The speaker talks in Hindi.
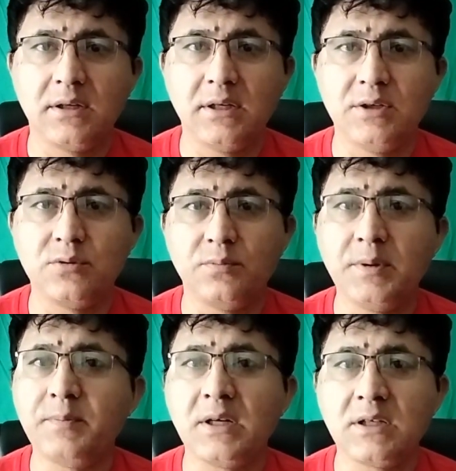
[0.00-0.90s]
के जो
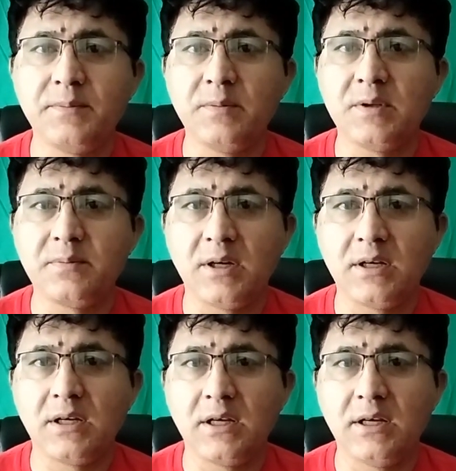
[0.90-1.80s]
पाकिस्तान पीपल्स
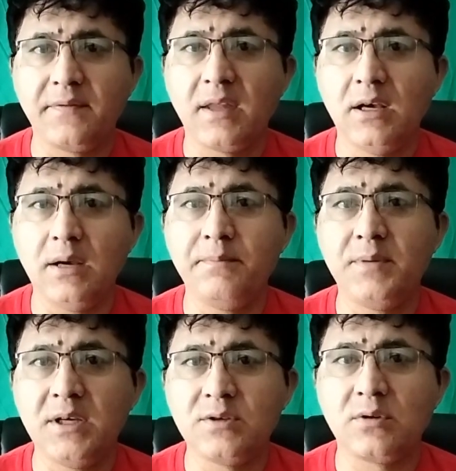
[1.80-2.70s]
पार्टी के एम
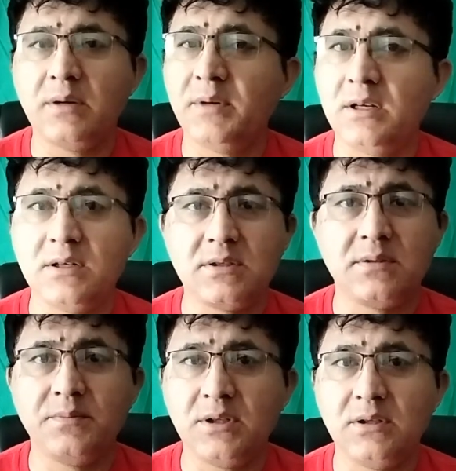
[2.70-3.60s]
पी एस और एम एन एस
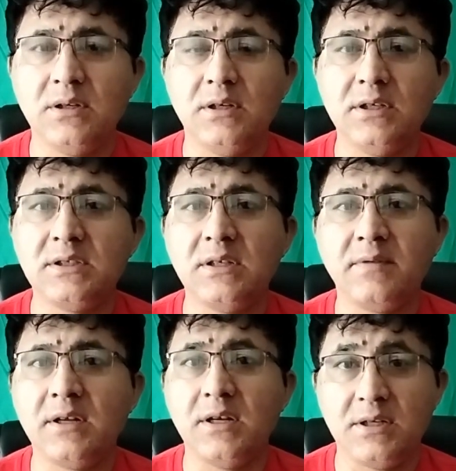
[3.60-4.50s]
भी
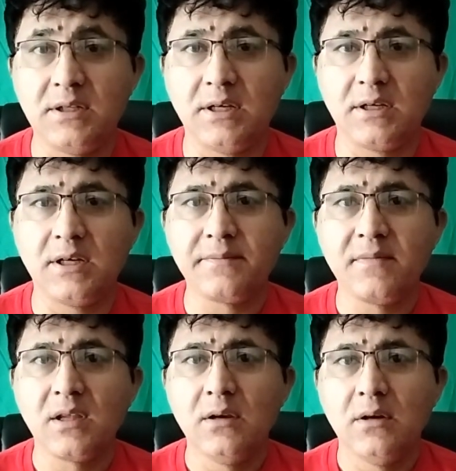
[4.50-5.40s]
इस्तीफ़ा नहीं देंगे
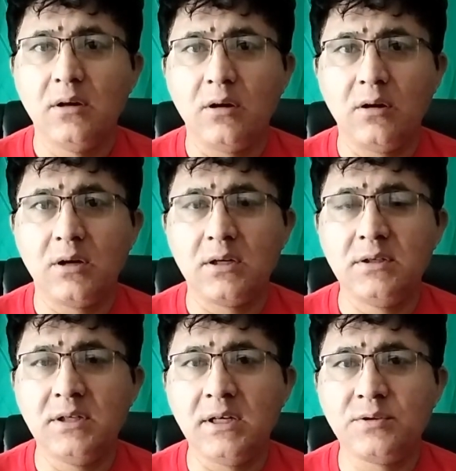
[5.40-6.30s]
और
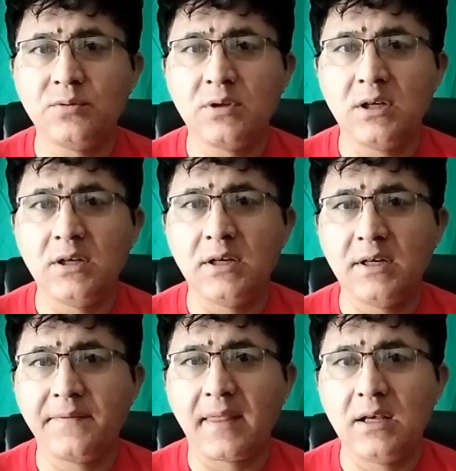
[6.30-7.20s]
ये चूँकि
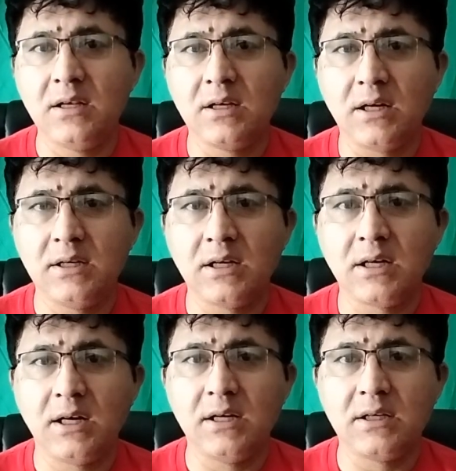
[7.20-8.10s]
इनका ये
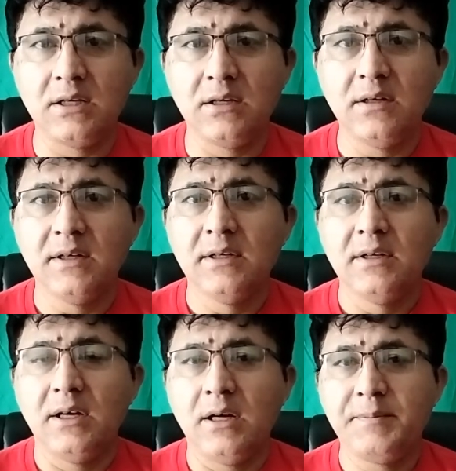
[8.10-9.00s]
ख्याल है कि
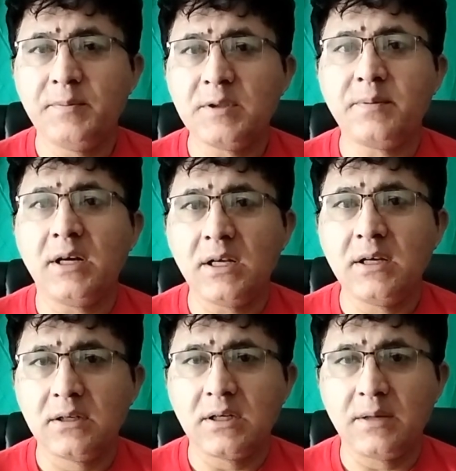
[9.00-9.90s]
पीपल्स पार्टी
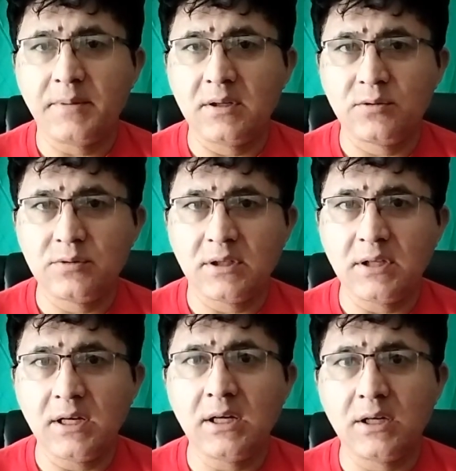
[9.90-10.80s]
का जो
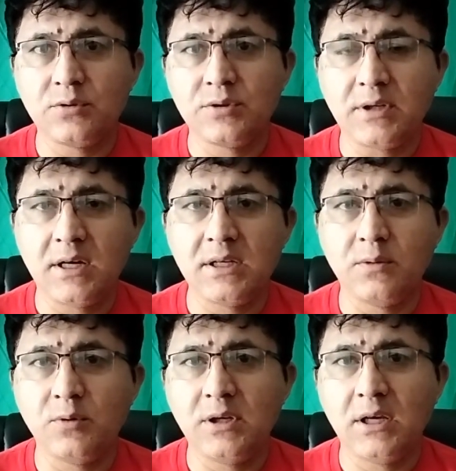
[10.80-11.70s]
जरदारी का जो स्टडी है
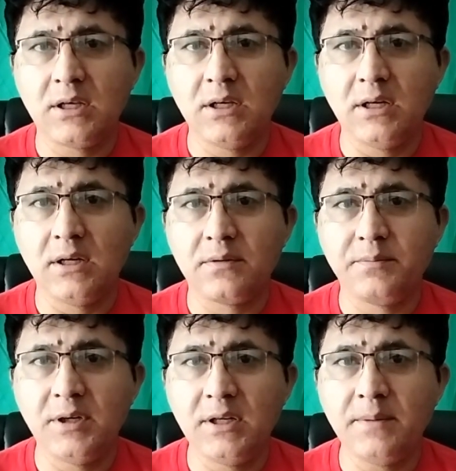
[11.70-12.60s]
वो ये है कि
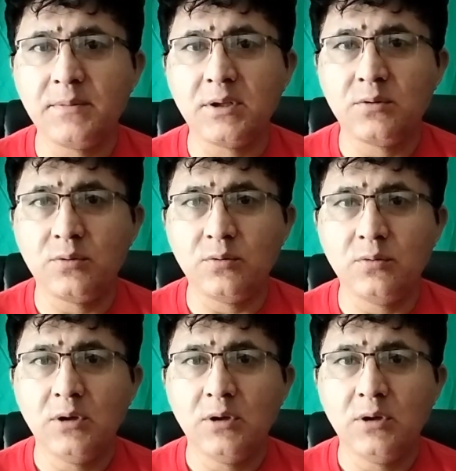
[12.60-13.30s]
पीडीएम के थ्रू